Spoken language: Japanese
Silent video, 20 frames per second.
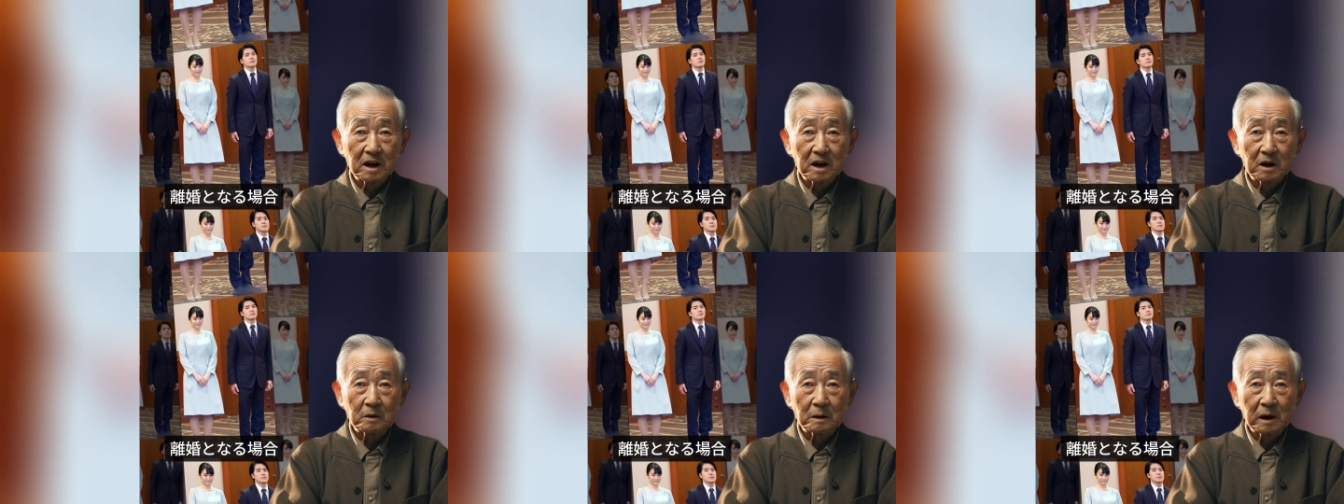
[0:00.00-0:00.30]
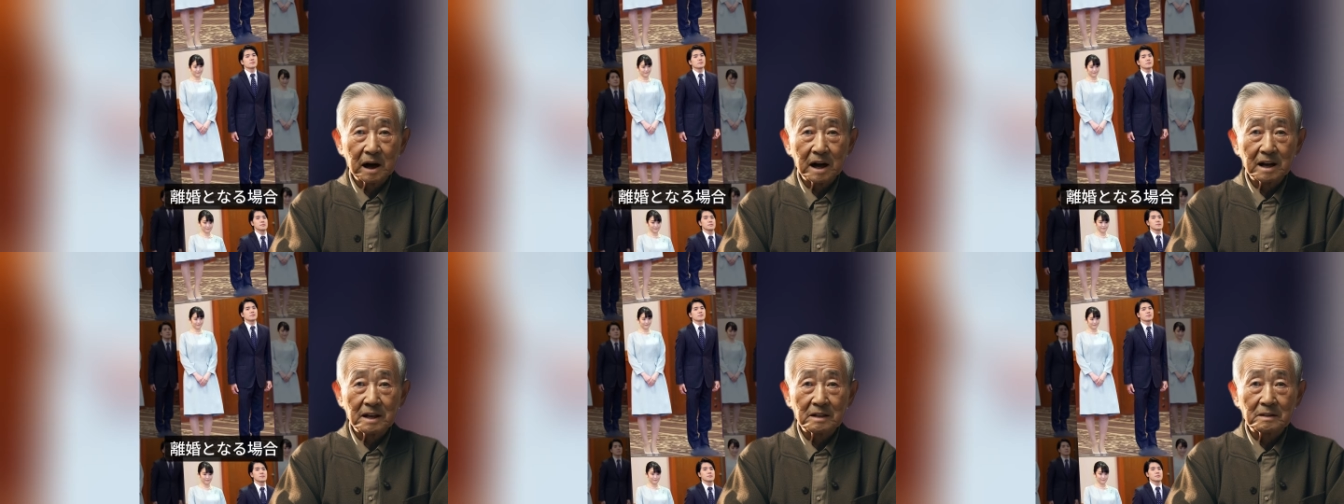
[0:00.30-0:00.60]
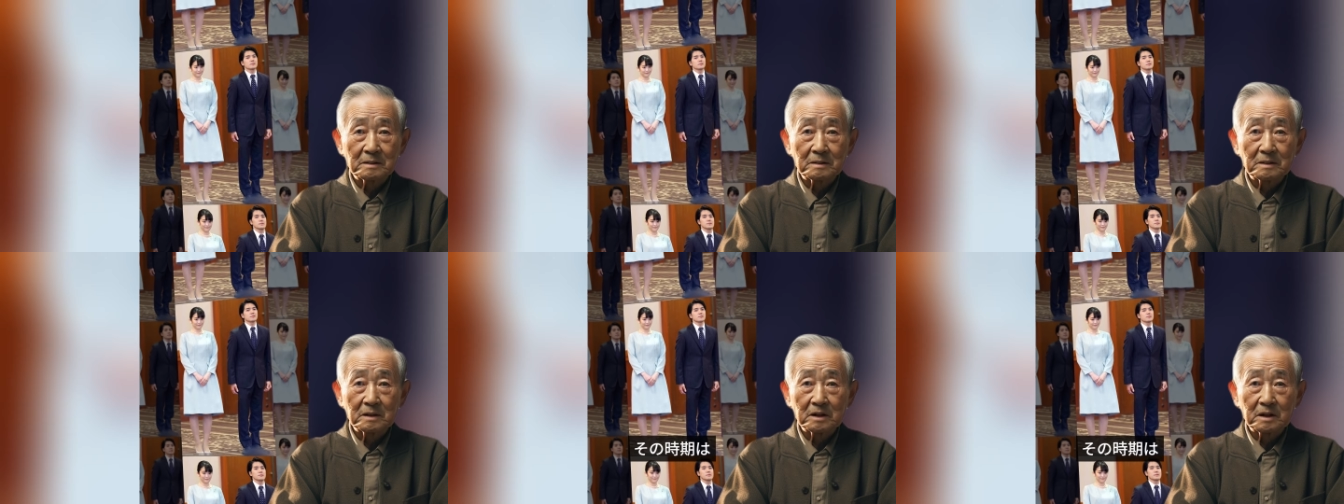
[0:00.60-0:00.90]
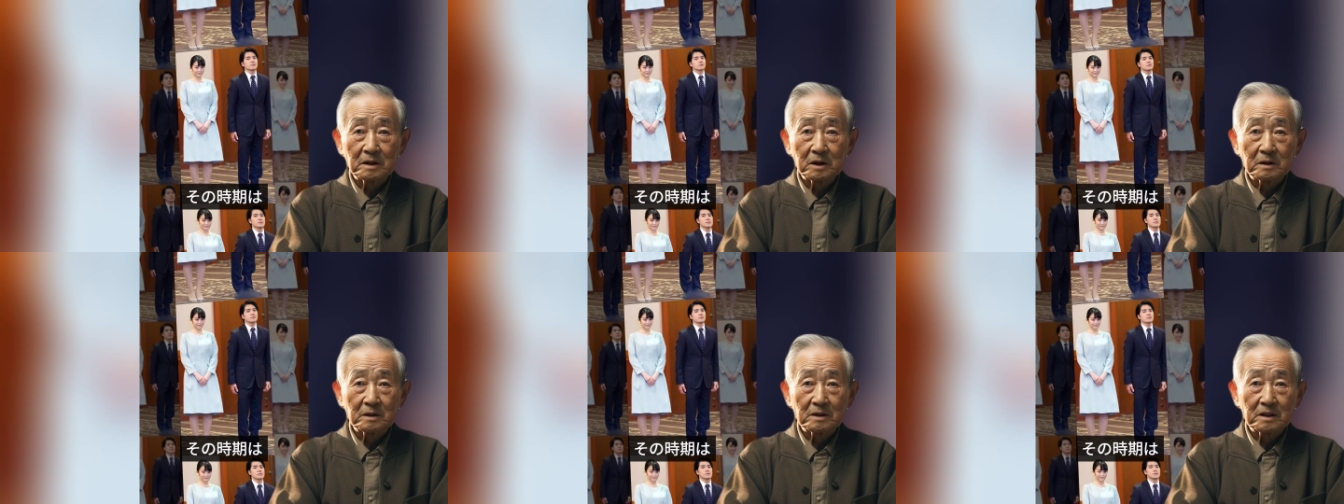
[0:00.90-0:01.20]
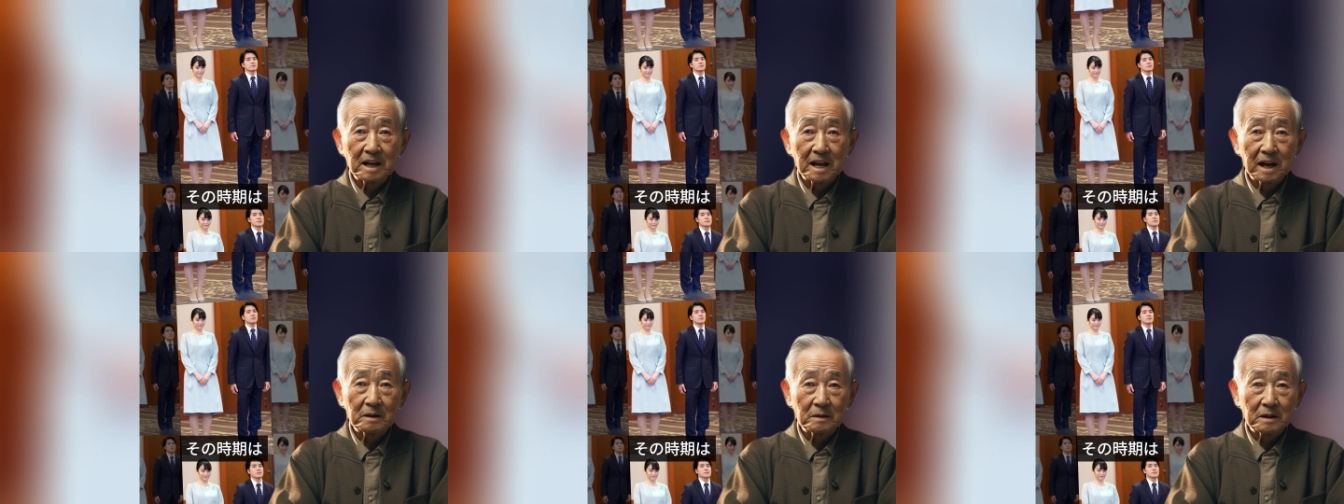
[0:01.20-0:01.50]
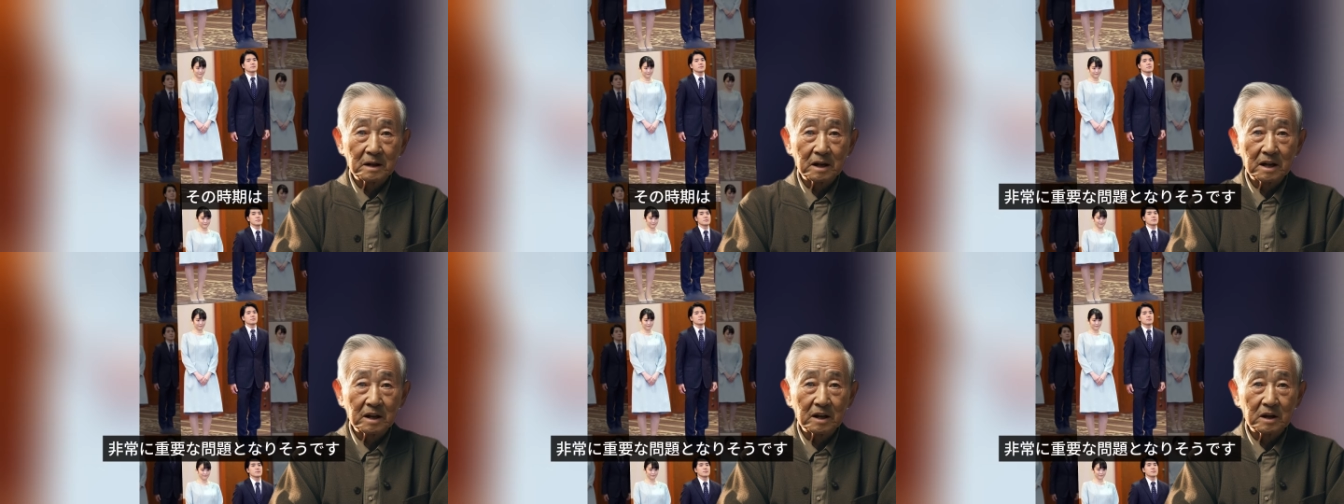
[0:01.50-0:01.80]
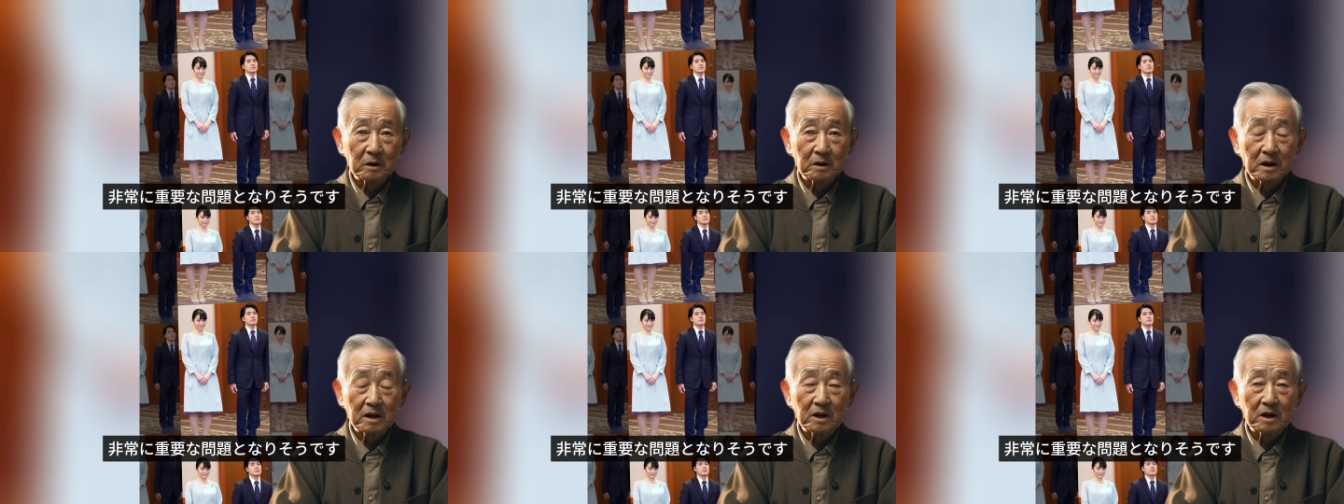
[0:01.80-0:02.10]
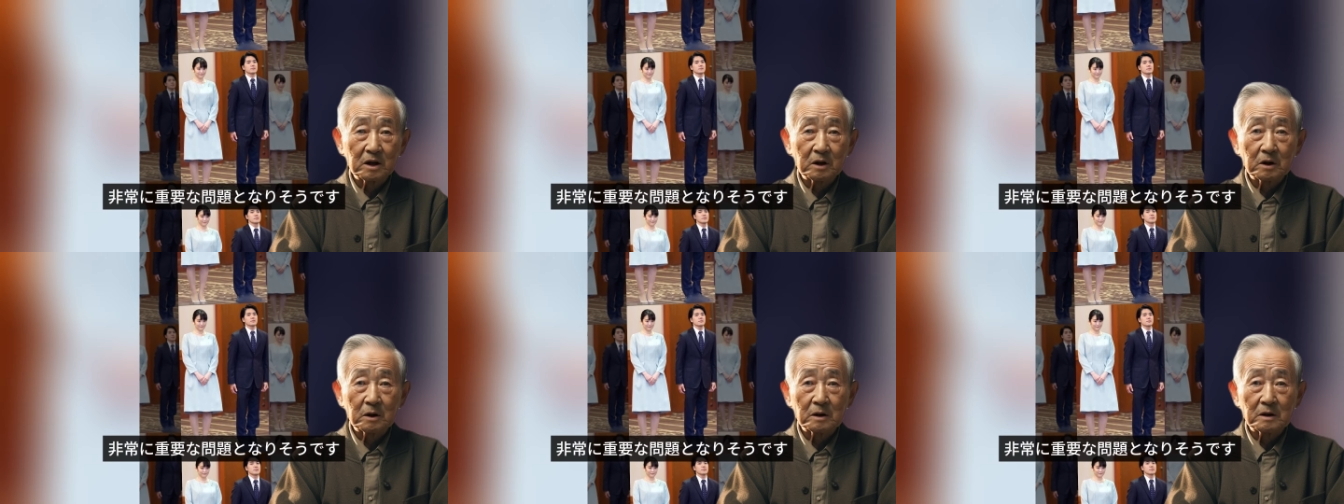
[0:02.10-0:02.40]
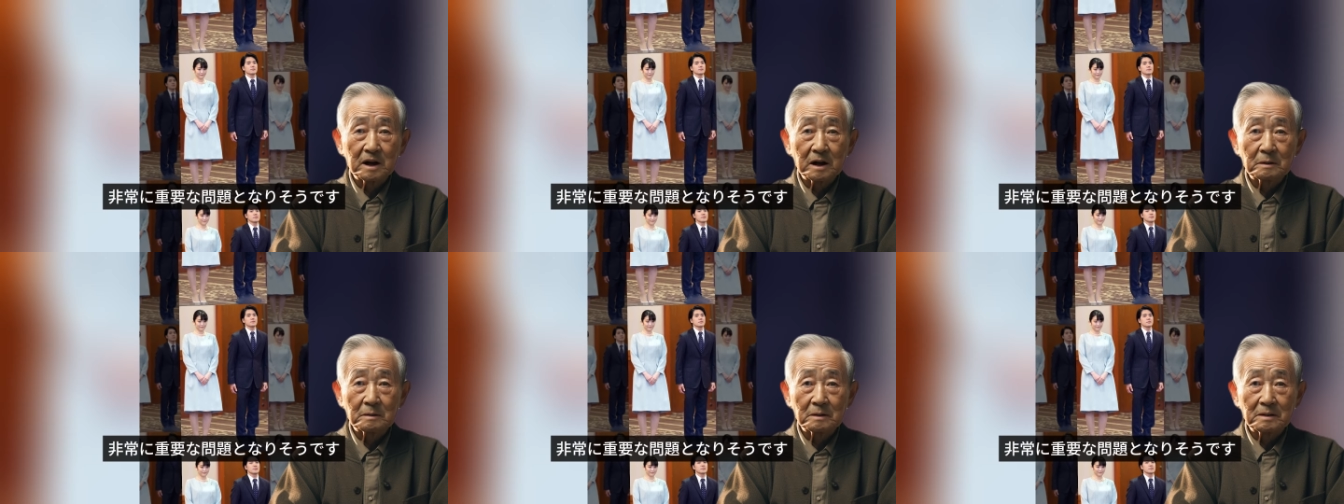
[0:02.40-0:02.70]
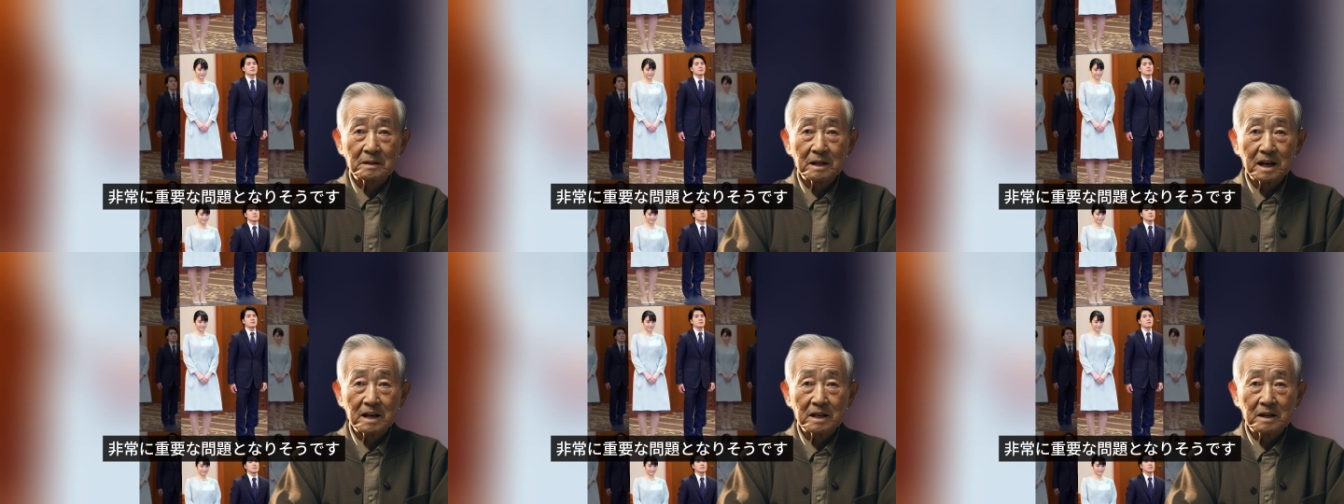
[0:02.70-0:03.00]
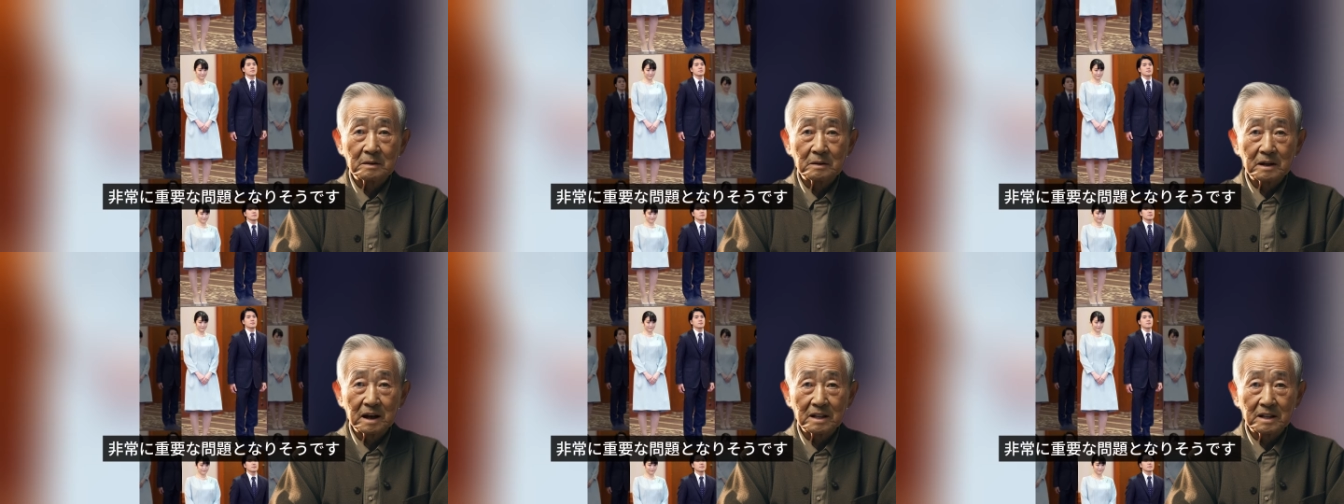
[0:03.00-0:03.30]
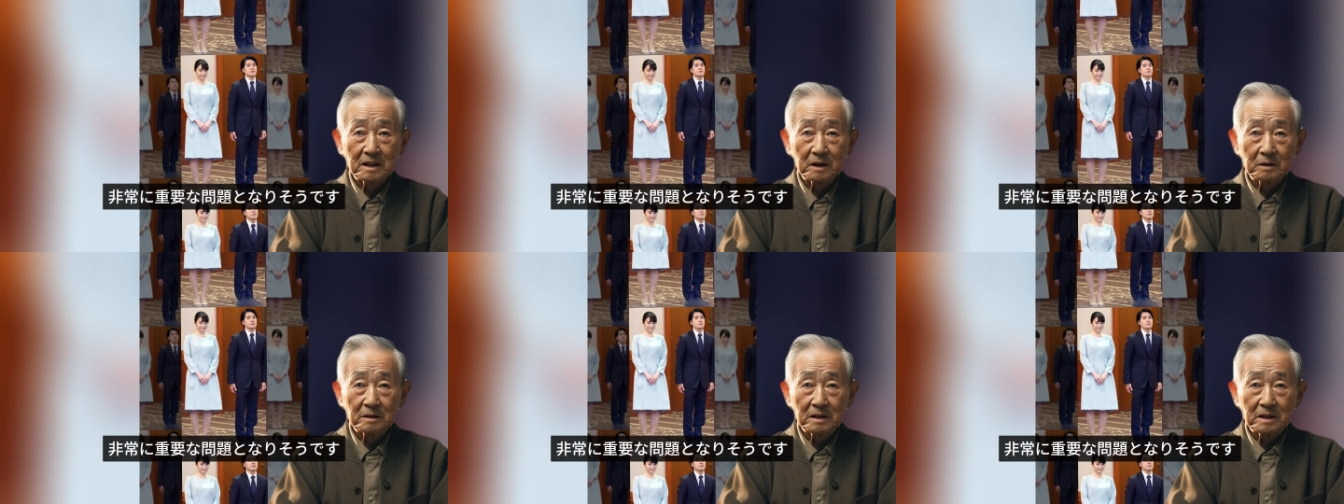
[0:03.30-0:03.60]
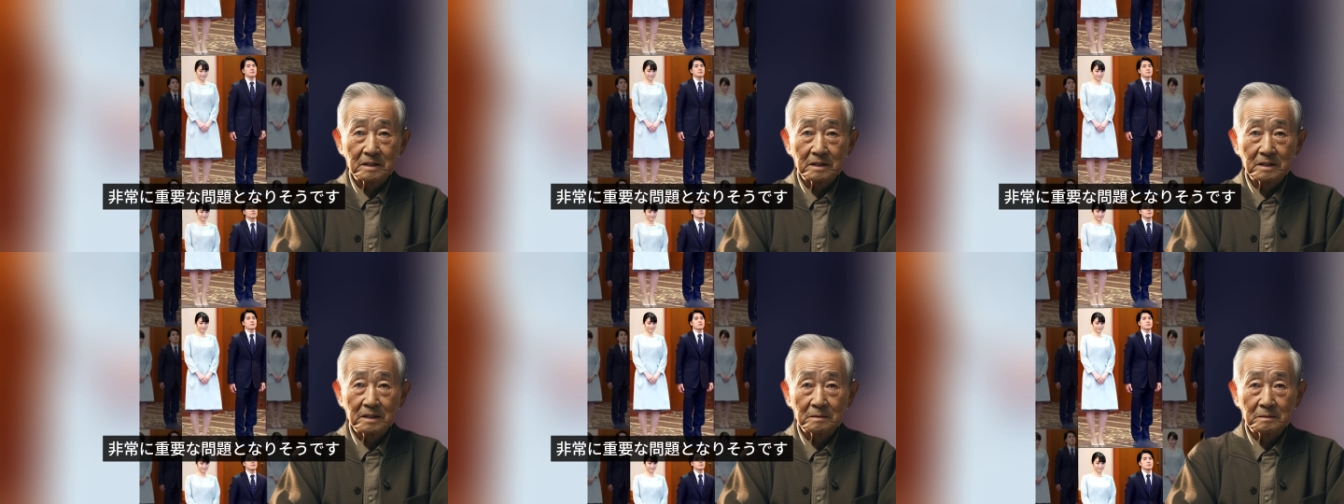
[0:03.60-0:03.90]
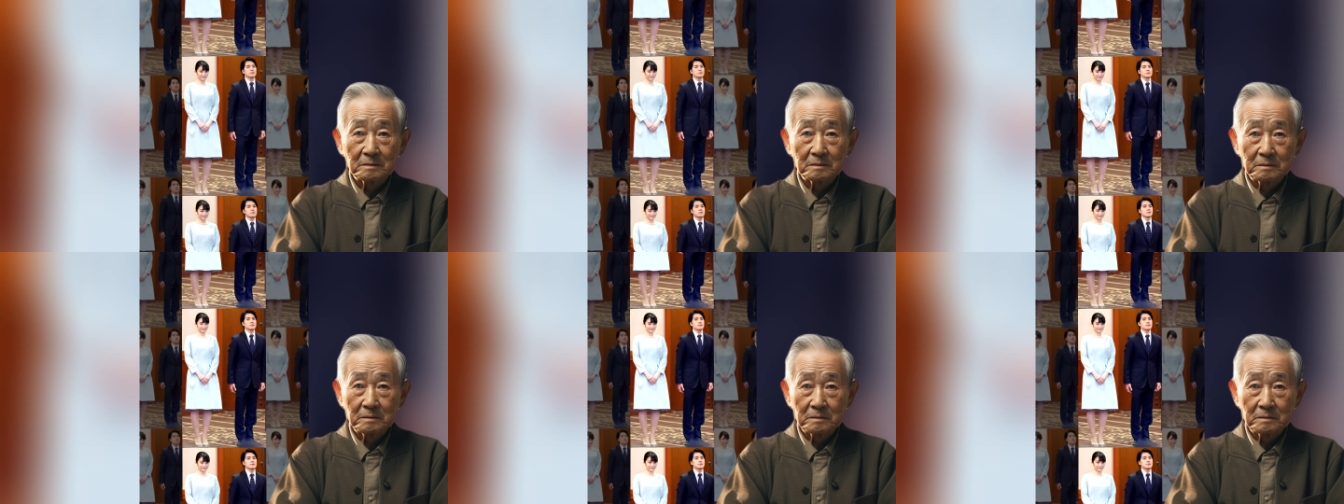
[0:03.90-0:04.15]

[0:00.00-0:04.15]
なる場合、その時期は非常に重要な問題となりそうです。